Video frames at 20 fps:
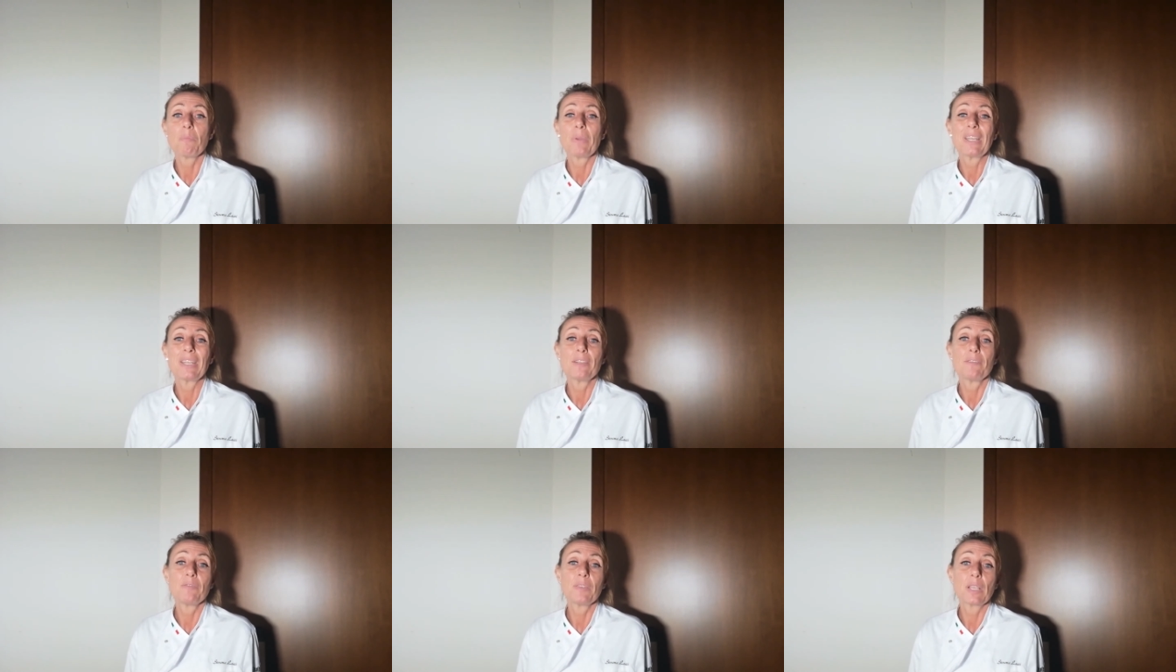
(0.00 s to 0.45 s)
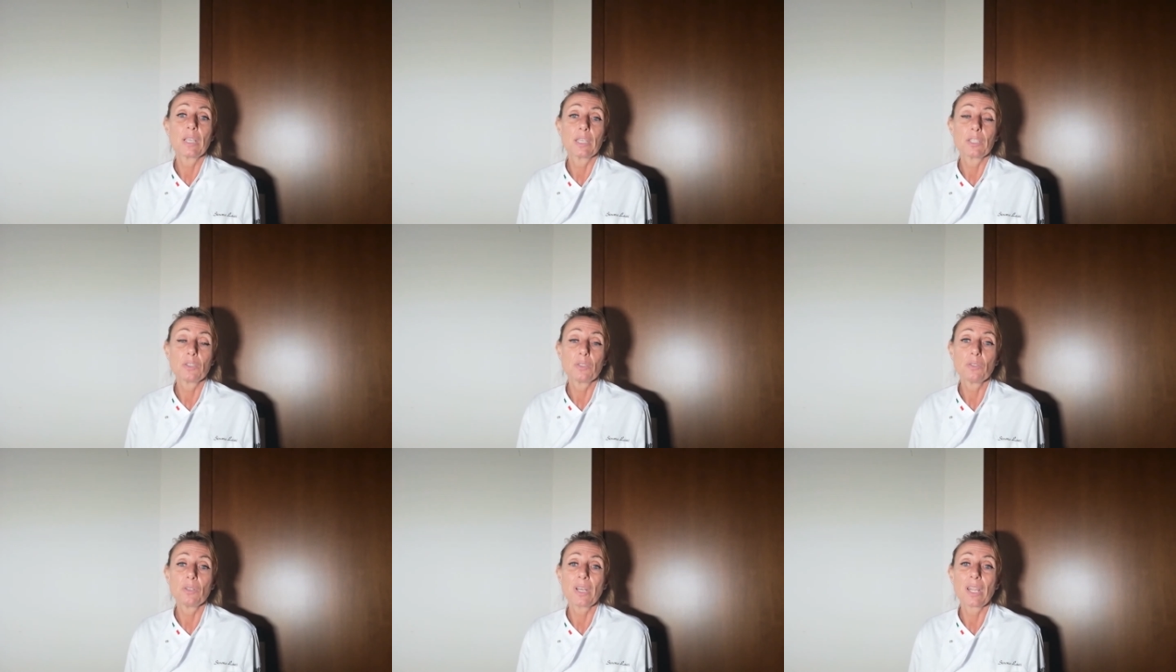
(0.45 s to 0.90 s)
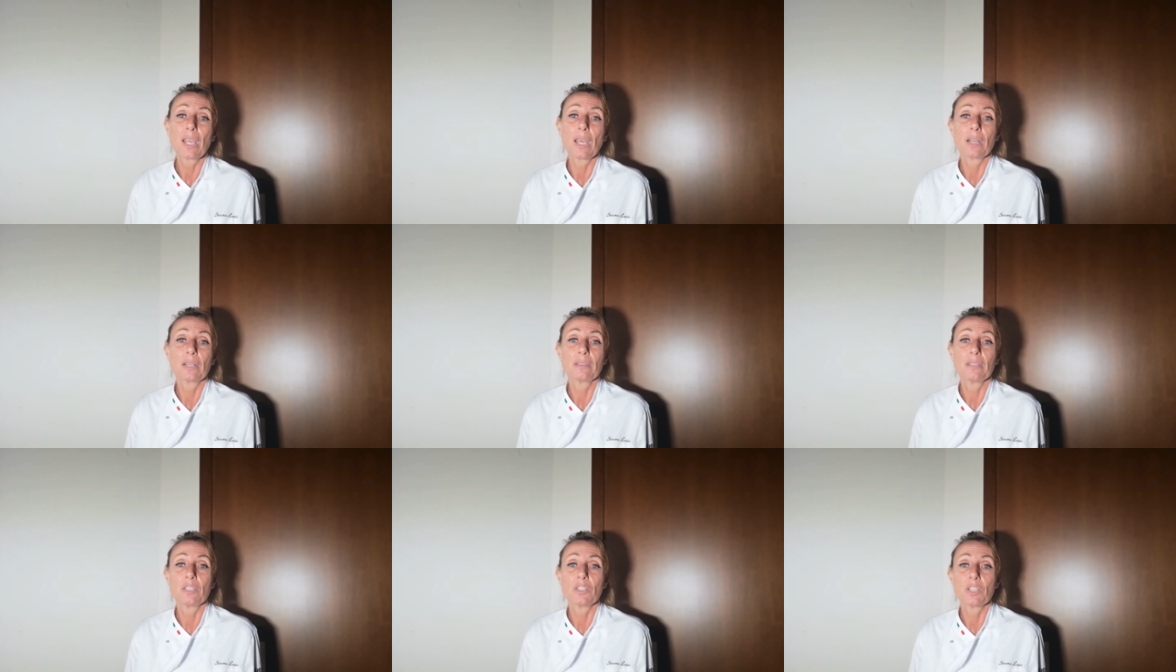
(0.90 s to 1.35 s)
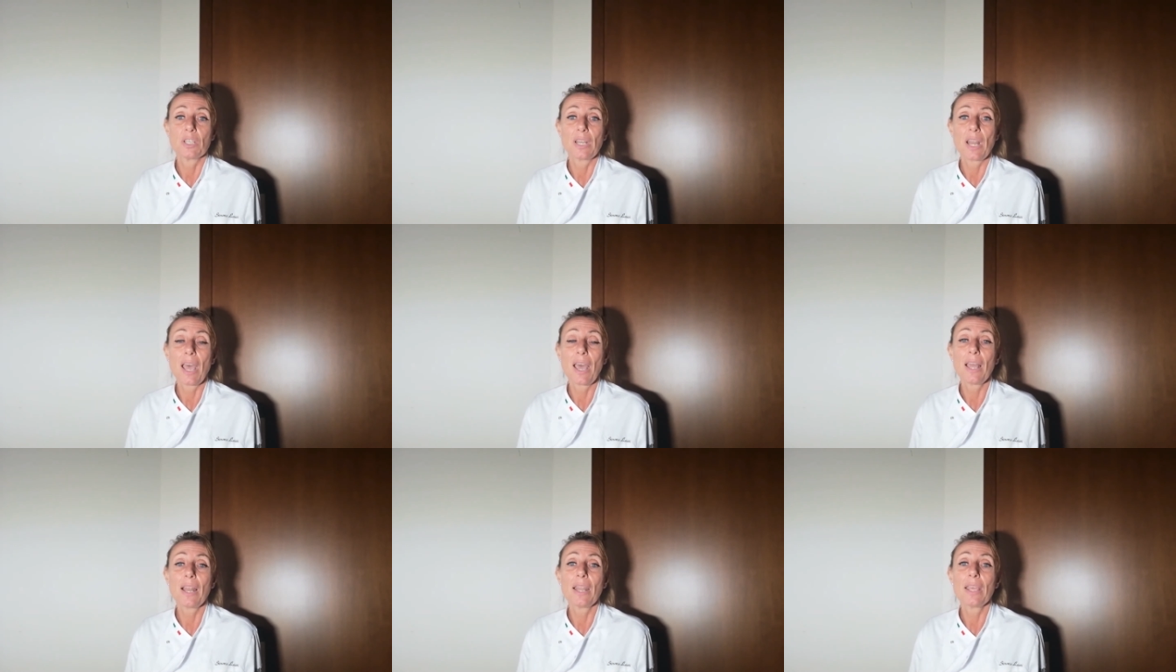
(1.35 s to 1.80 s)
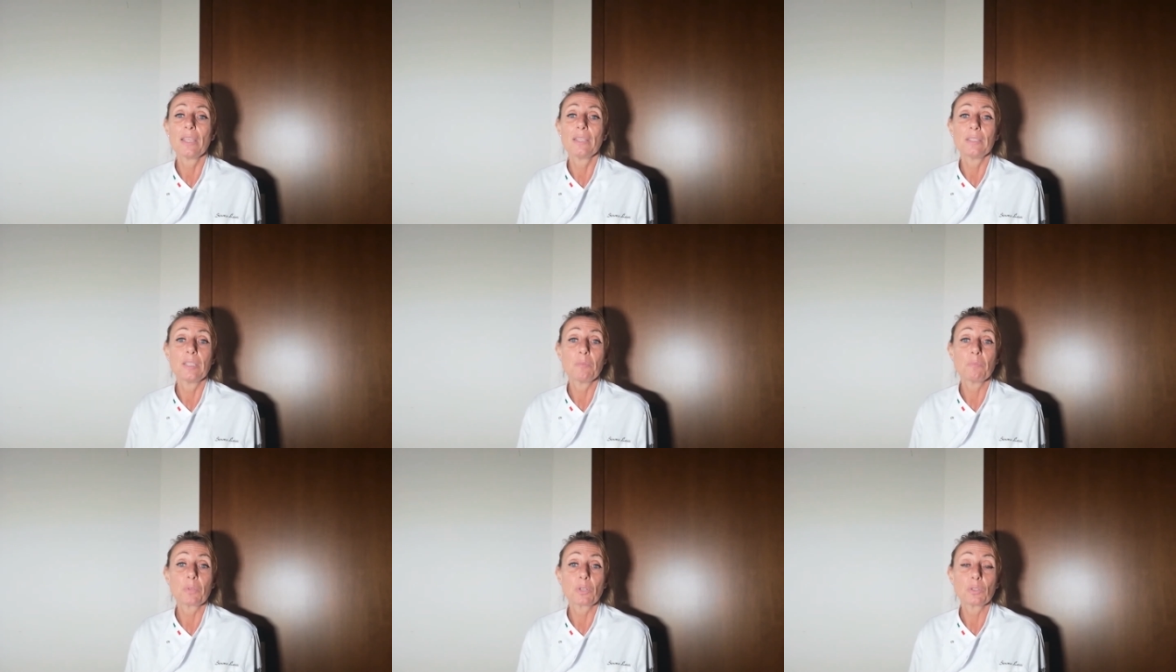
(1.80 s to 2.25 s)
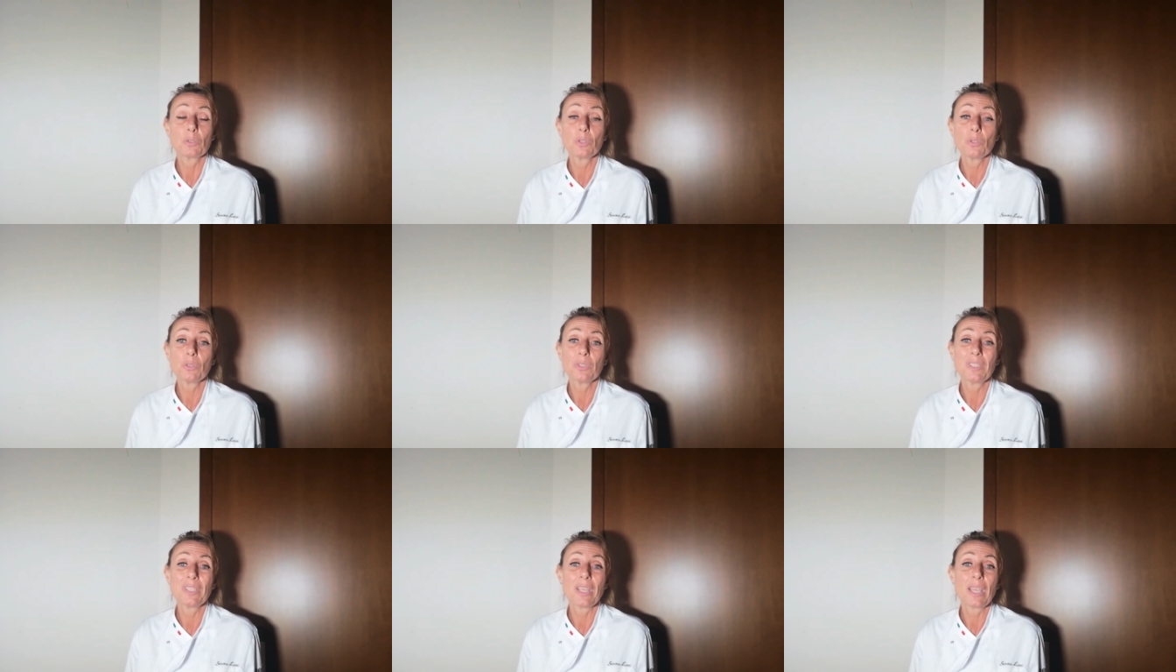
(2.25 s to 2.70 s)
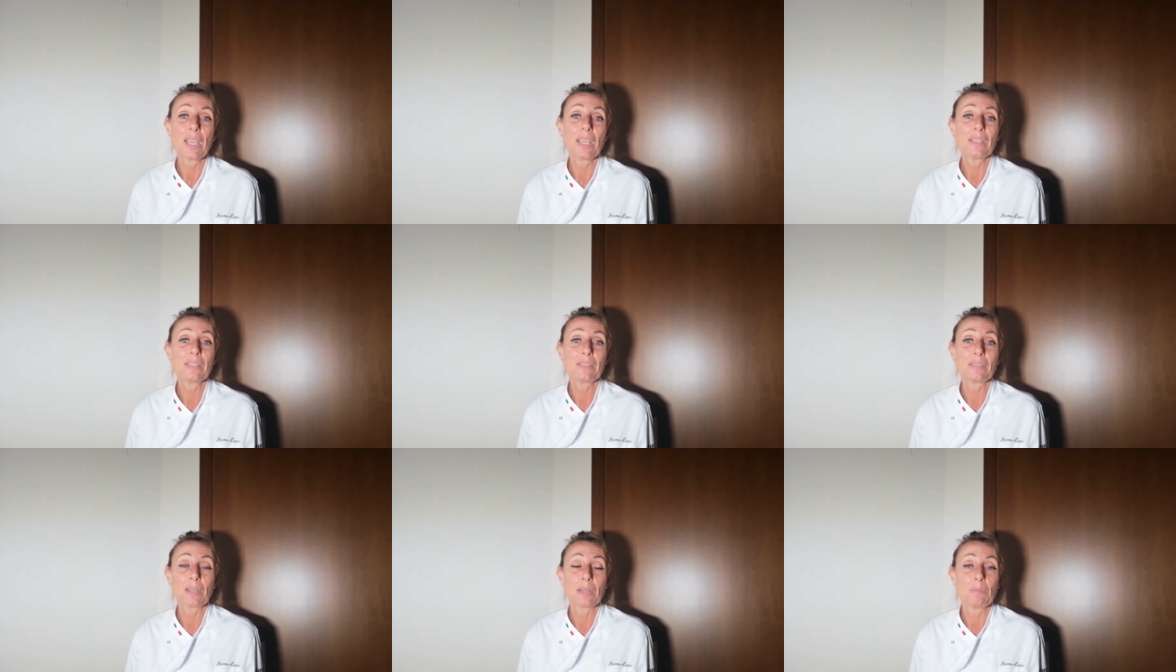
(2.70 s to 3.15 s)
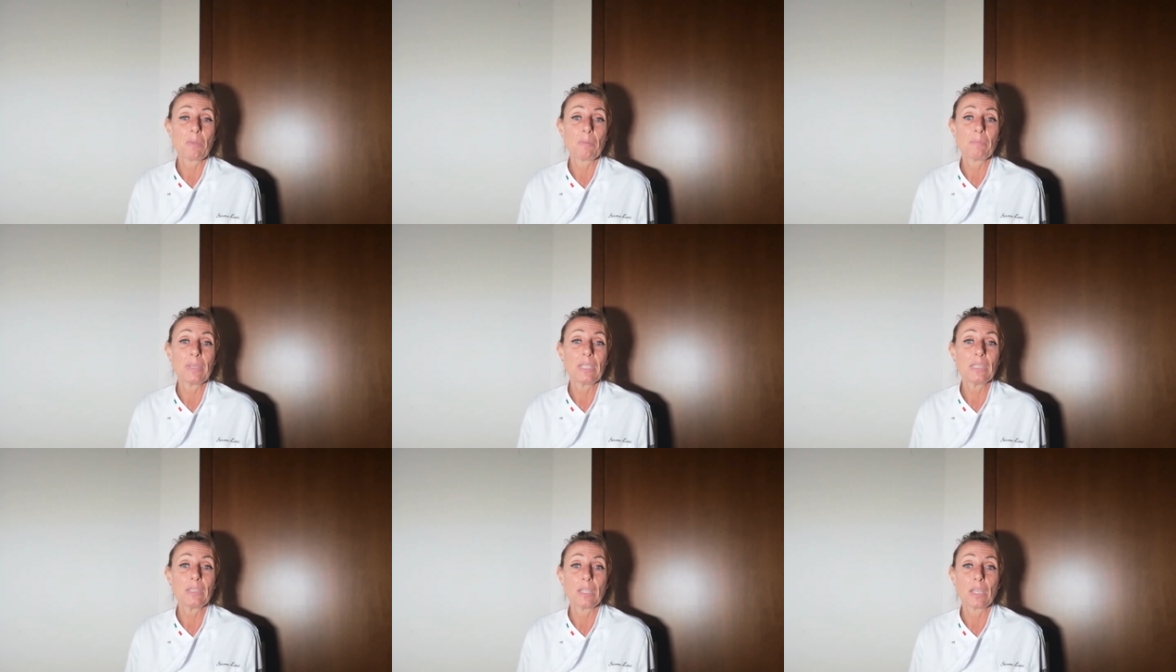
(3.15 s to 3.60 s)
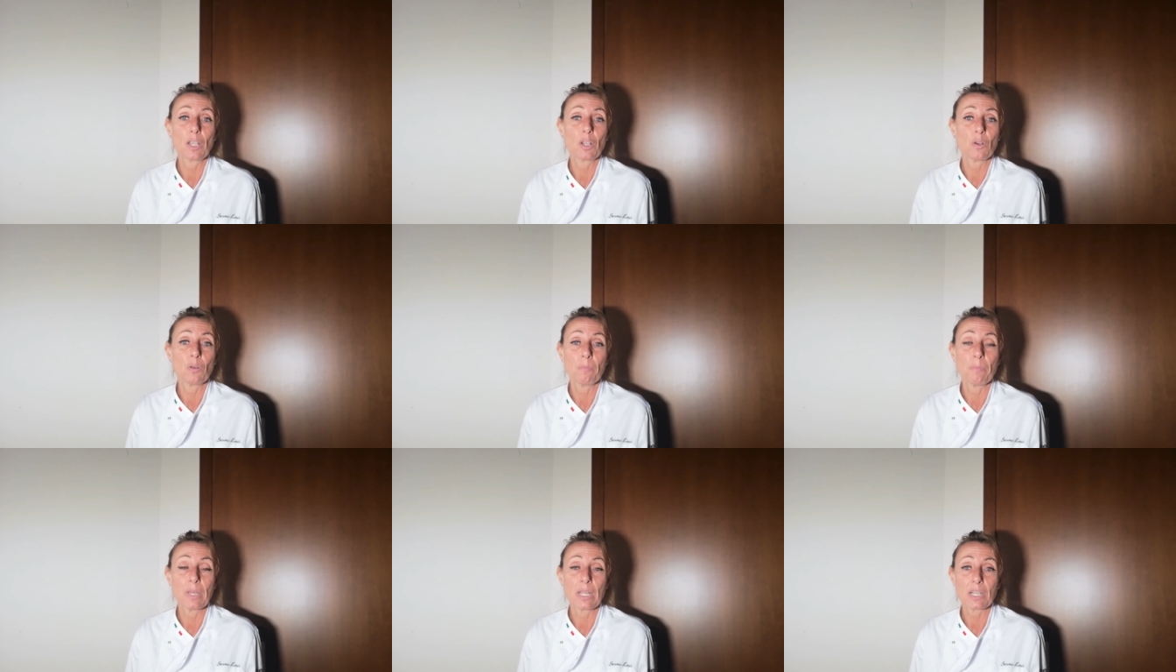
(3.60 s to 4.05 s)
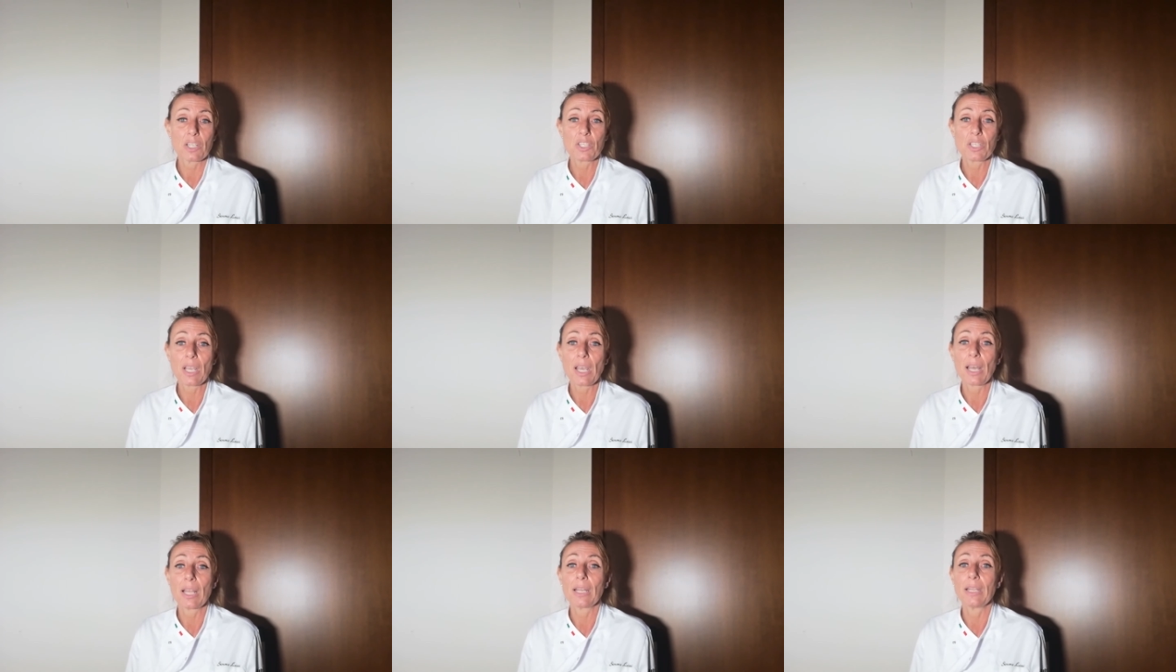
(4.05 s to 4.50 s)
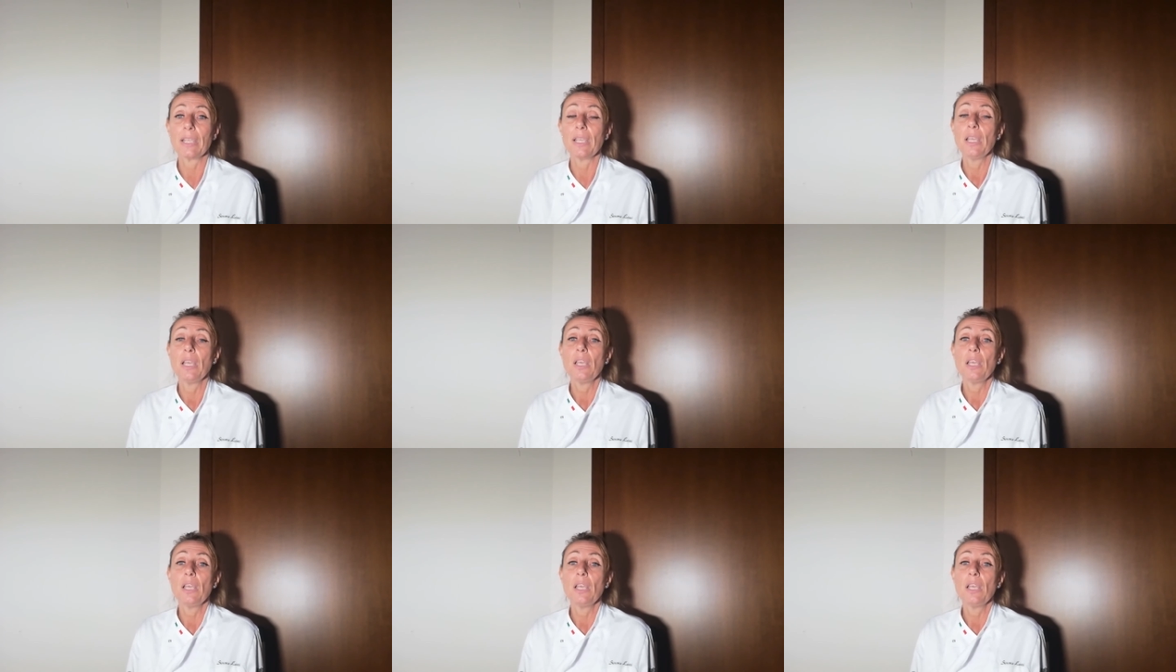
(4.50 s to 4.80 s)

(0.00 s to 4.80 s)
panificatore artigianale di prodotti estremamente commerciali,